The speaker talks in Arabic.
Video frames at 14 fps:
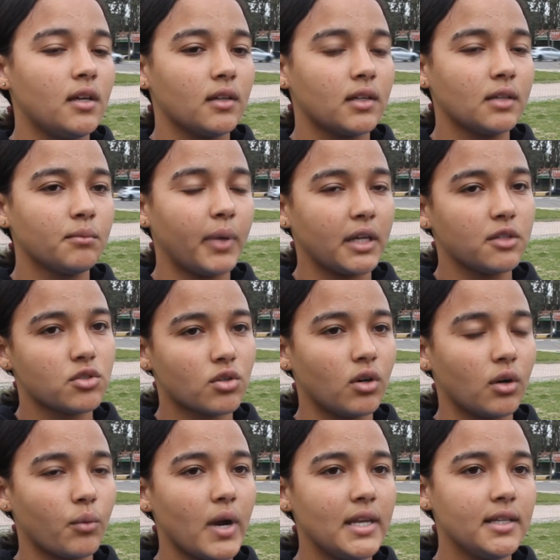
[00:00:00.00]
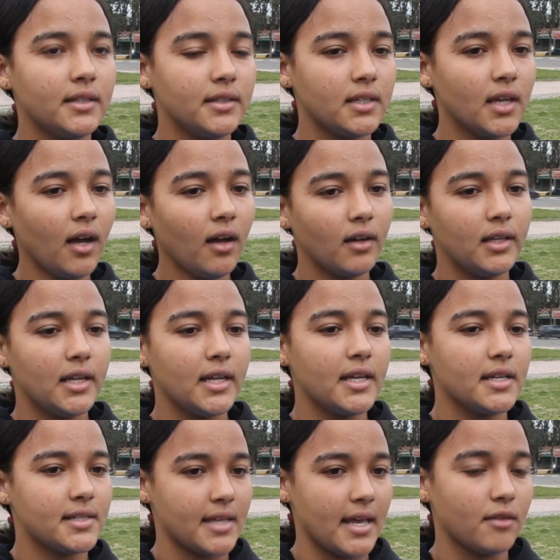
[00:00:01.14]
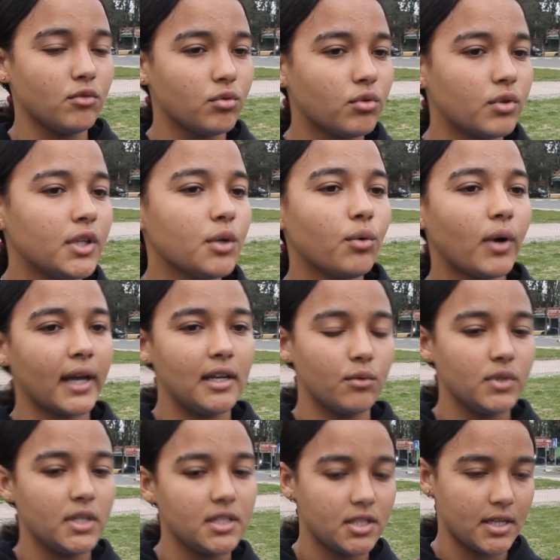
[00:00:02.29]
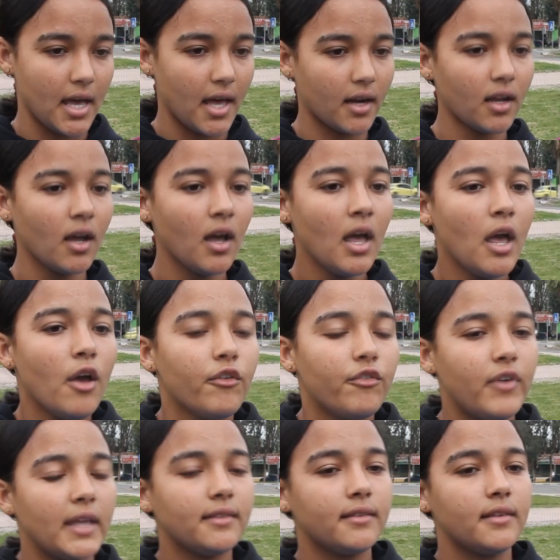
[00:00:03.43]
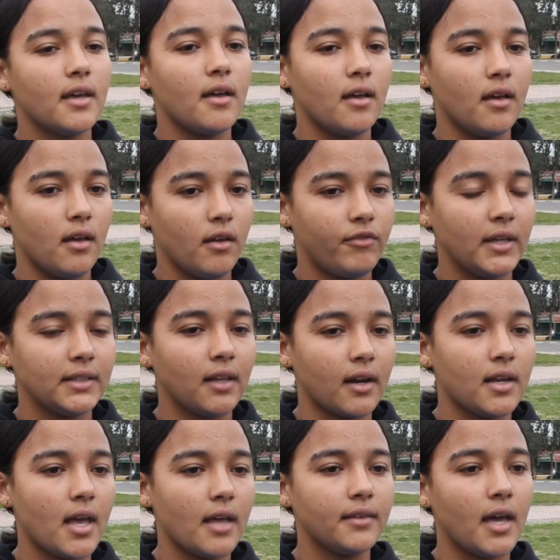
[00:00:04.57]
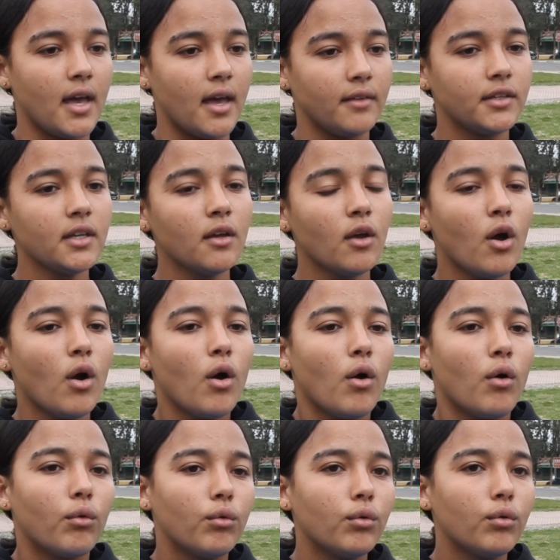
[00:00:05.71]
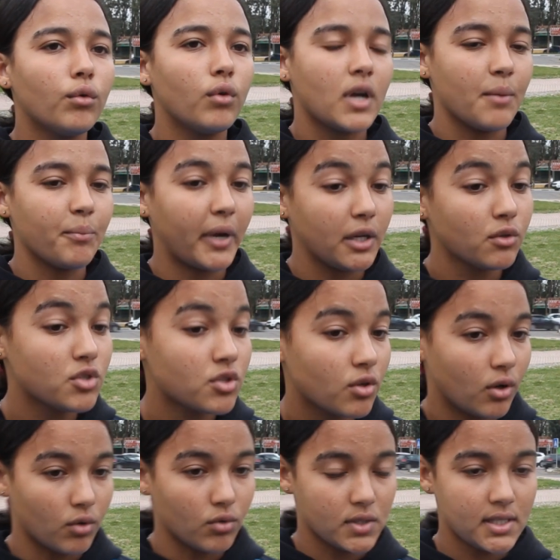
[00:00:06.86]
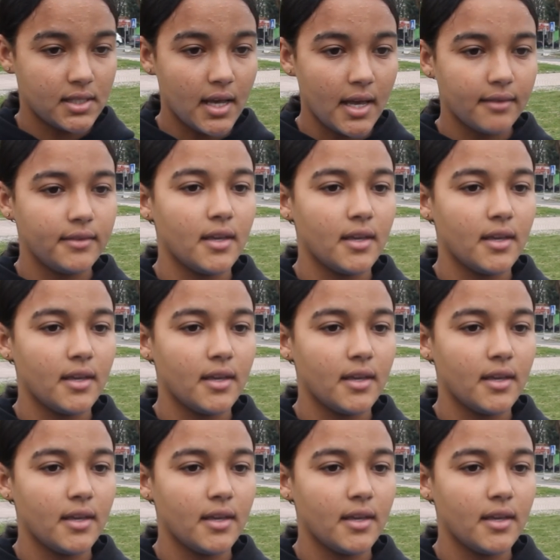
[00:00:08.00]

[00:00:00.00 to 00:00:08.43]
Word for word: كنبغي نشكر والديا اللي ساندوني وخلوني نشارك في هذه في الرياضة هذه وكنبغي نشكر استاذ